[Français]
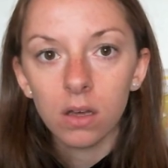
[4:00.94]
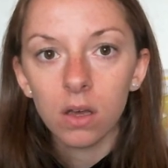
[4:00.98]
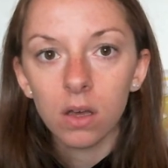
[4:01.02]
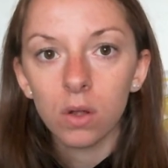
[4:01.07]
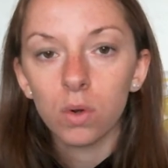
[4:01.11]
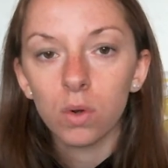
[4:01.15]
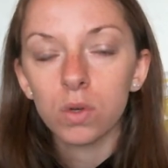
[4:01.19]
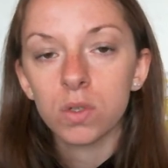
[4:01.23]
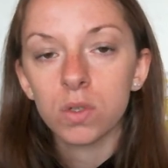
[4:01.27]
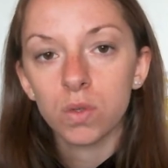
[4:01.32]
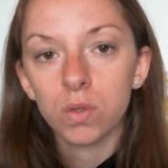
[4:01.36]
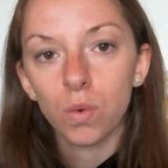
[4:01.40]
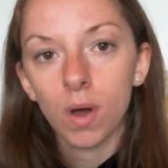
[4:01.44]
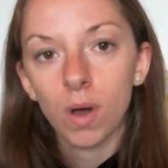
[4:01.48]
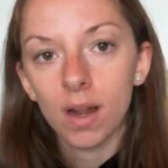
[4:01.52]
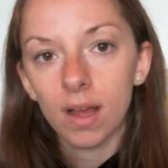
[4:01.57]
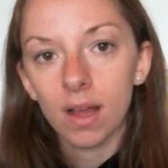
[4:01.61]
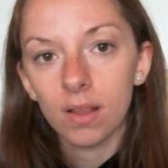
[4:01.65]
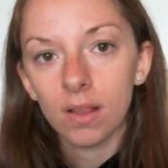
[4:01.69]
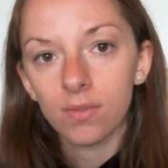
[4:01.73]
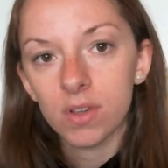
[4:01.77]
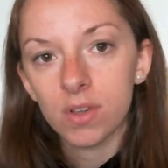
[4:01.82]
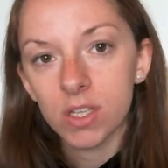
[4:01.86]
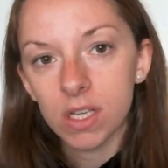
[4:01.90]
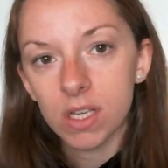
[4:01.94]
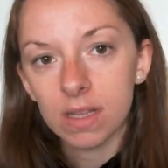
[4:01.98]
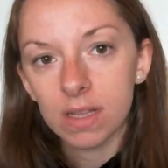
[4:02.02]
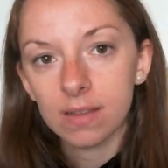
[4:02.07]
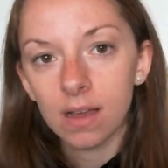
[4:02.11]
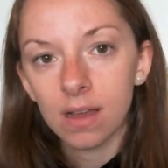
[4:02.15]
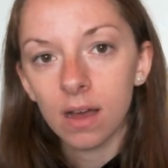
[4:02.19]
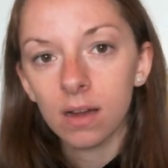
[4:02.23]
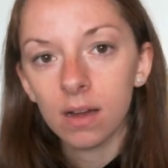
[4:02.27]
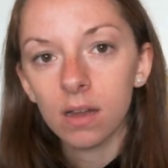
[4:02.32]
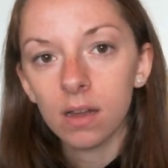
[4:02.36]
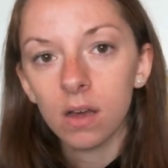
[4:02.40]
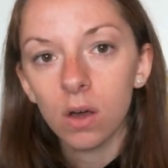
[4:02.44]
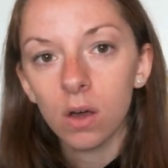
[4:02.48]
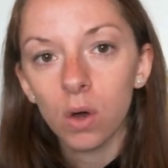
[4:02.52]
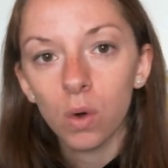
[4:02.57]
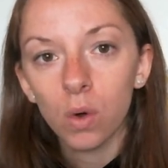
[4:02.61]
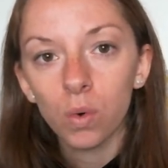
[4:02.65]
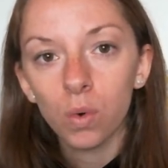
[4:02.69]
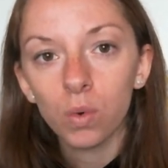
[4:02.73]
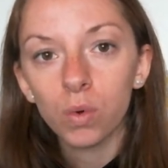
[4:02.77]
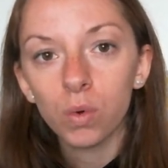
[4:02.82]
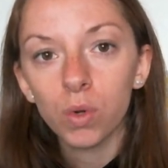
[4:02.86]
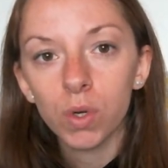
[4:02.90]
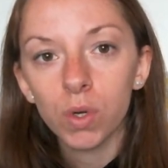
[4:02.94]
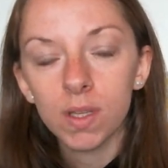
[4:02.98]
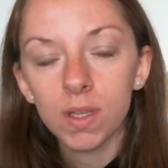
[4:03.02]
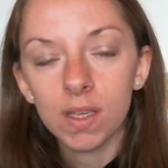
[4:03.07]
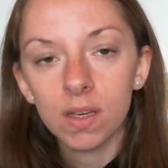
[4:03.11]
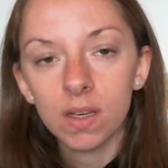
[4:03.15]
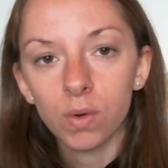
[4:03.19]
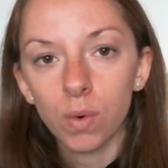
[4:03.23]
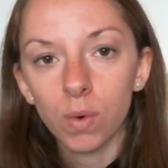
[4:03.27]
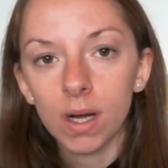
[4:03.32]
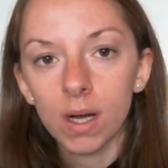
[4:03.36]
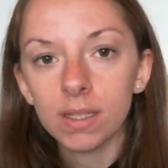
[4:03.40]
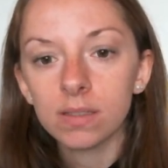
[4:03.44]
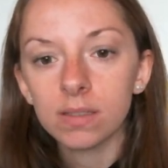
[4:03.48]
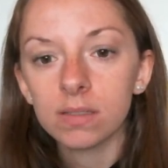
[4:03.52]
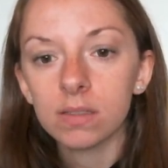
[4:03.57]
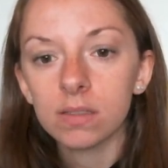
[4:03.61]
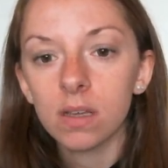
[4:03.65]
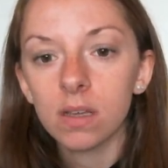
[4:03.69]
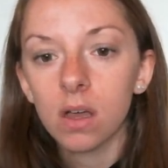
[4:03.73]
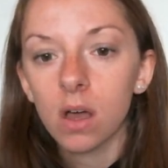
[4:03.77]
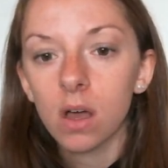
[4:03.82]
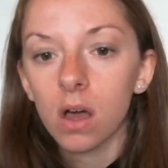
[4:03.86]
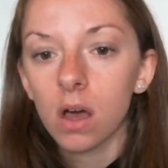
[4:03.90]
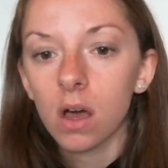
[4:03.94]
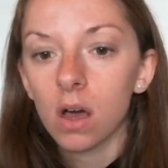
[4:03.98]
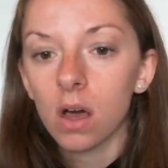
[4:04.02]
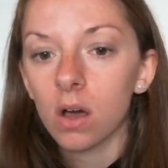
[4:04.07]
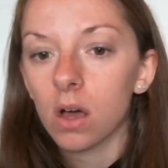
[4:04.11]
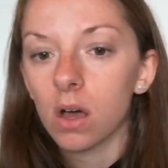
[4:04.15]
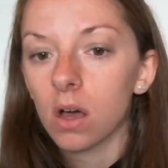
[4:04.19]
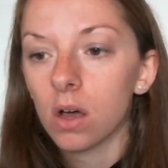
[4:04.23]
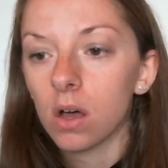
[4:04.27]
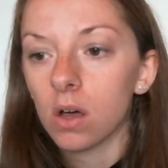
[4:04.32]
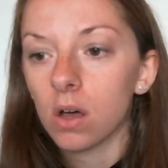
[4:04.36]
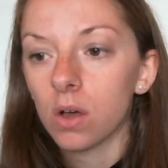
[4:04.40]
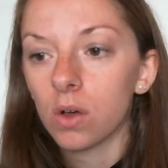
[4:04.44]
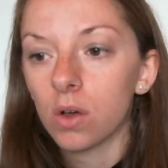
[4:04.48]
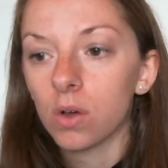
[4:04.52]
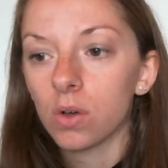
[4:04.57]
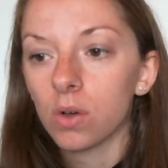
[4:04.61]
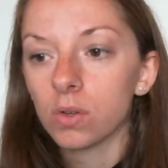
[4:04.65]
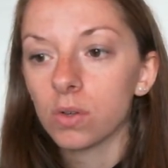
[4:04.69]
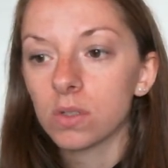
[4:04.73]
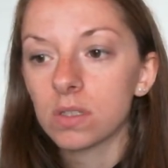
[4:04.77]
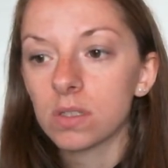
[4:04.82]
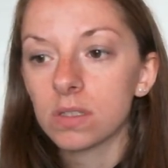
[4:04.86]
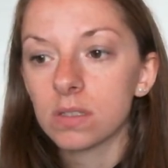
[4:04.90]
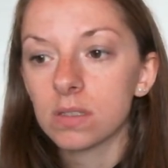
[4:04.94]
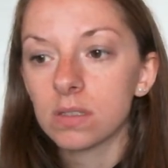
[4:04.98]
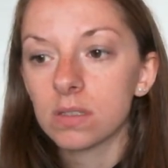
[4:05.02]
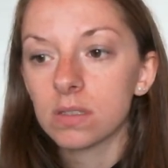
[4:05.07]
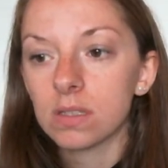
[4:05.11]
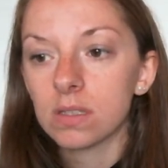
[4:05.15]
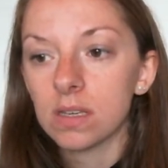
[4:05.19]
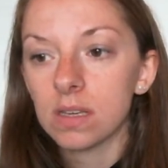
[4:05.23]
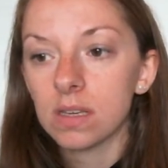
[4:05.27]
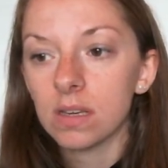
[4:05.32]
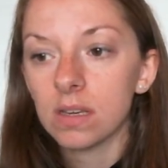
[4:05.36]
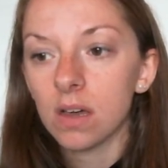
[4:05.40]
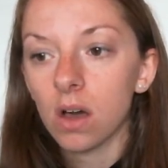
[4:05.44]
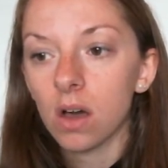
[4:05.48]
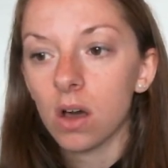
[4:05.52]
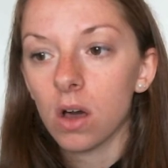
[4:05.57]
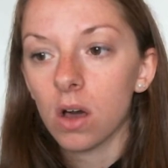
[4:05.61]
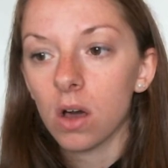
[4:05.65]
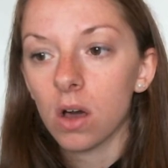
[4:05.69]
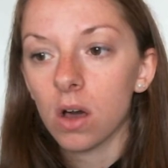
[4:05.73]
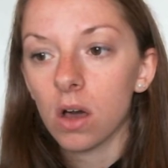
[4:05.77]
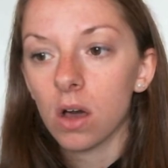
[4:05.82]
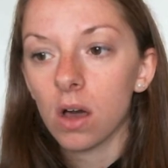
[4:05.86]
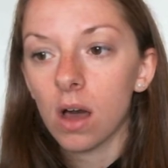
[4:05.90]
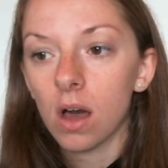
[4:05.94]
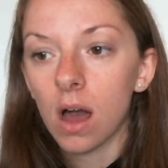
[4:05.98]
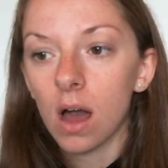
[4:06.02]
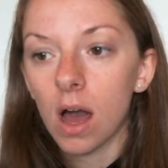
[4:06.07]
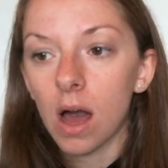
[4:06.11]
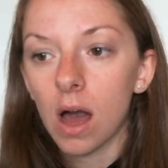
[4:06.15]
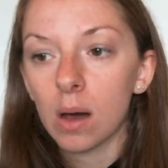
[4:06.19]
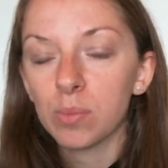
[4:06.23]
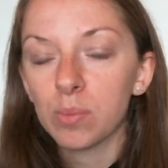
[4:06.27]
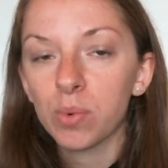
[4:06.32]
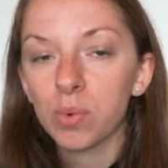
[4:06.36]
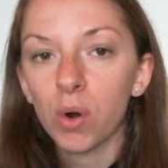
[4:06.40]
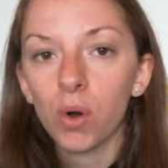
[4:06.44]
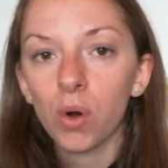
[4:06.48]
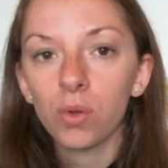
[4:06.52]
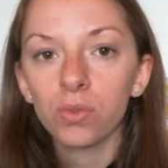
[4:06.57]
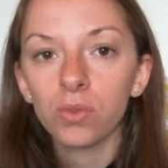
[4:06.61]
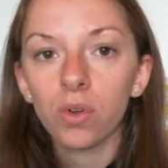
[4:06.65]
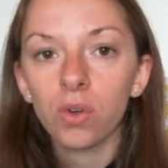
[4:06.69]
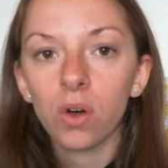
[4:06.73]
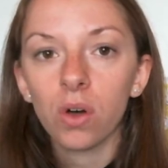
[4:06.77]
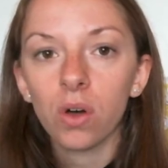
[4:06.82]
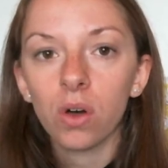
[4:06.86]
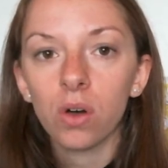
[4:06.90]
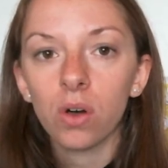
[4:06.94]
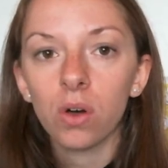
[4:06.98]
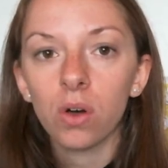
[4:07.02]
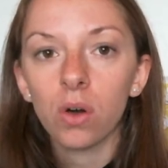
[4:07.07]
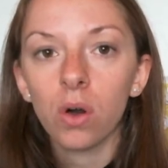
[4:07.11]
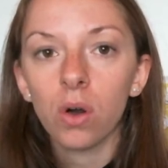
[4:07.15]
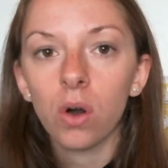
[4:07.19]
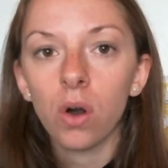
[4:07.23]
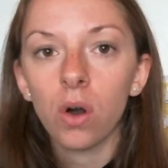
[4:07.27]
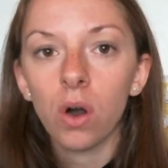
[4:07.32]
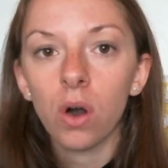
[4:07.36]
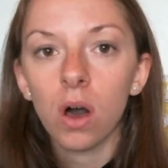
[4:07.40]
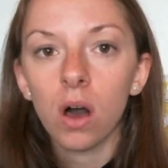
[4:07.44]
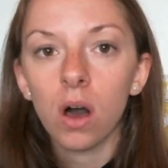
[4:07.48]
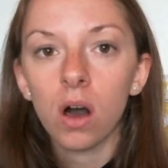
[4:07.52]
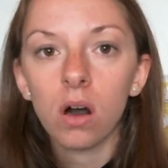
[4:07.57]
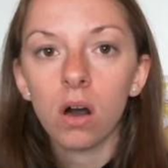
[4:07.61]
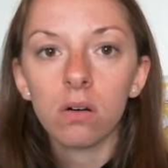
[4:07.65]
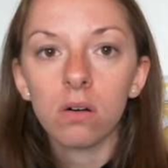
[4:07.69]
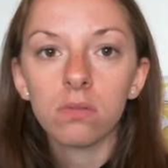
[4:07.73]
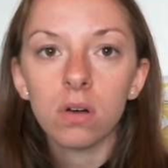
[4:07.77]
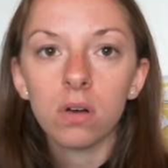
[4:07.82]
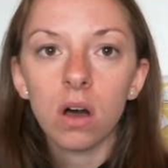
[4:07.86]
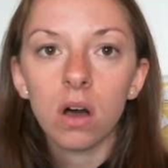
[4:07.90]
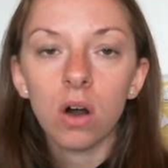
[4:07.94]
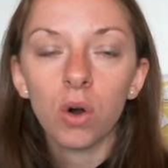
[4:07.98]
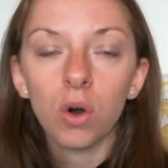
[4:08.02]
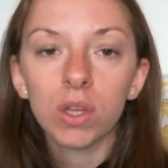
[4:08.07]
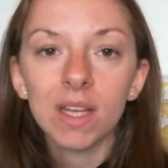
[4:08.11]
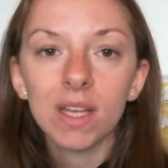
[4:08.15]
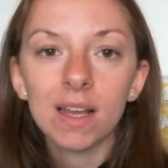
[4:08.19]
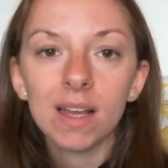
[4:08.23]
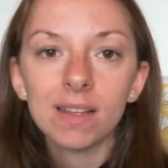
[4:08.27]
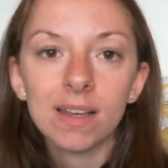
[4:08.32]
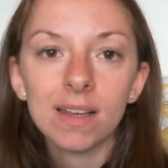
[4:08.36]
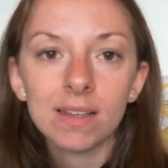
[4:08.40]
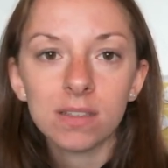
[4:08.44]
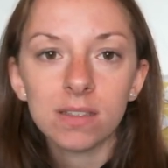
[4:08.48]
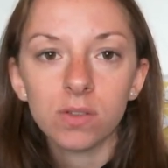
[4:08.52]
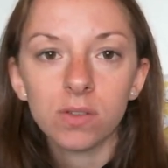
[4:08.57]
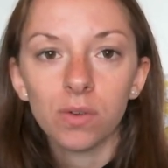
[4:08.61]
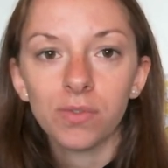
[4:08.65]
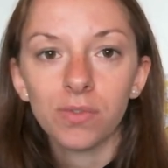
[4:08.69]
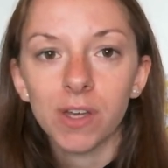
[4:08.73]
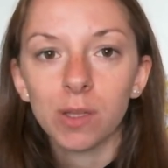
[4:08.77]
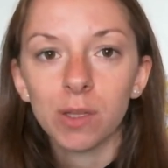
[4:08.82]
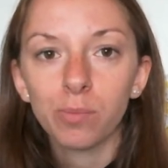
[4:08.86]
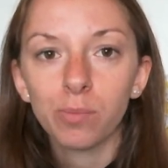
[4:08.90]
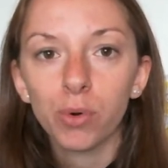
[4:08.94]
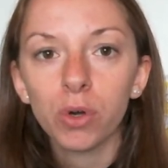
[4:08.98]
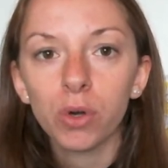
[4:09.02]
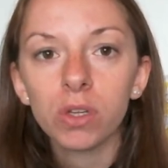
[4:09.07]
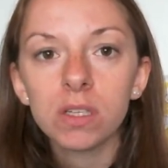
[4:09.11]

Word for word: le squalane végétal ou l'oniquat c'est à prendre en annexe en fait.